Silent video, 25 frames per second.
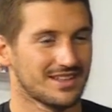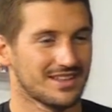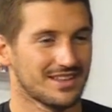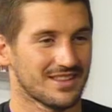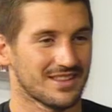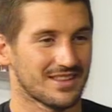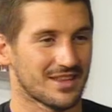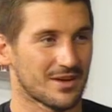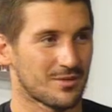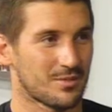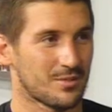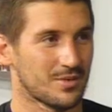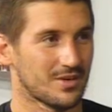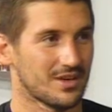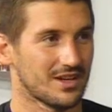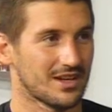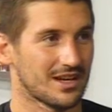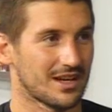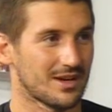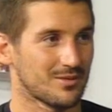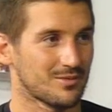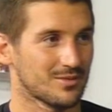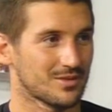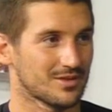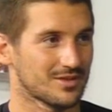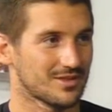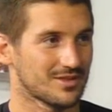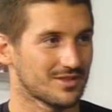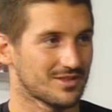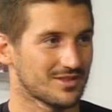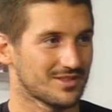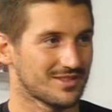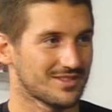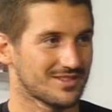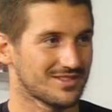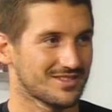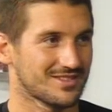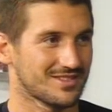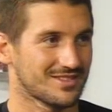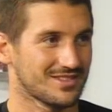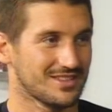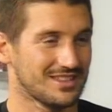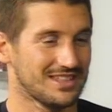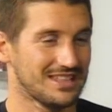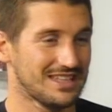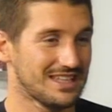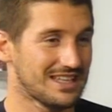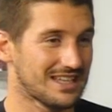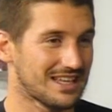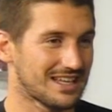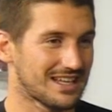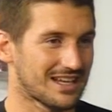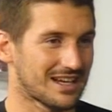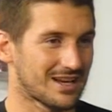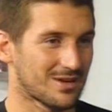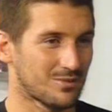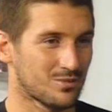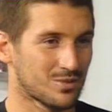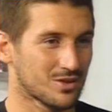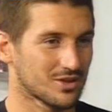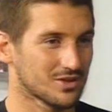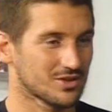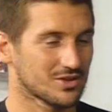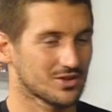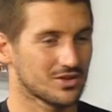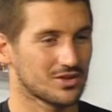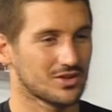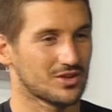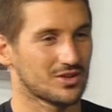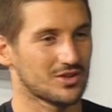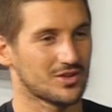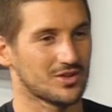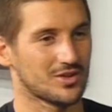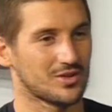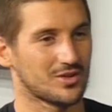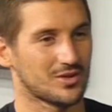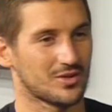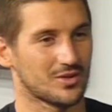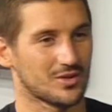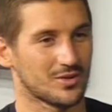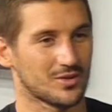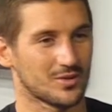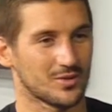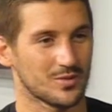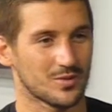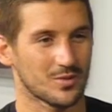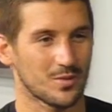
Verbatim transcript: Después el ¿Cómo es el almuerzo? Y el almuerzo,